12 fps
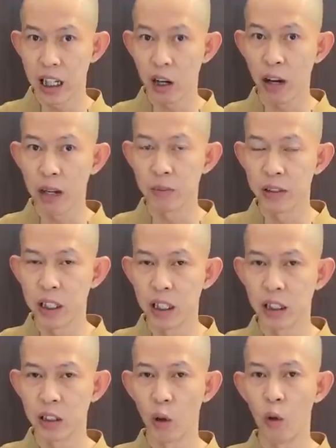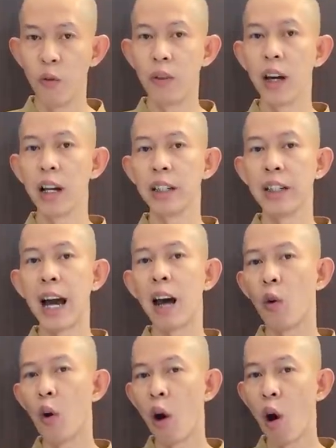Sao Hàm Trì chủ về
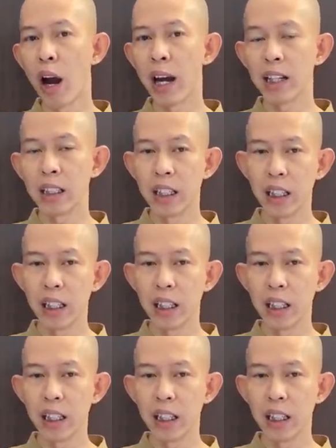đào hoa,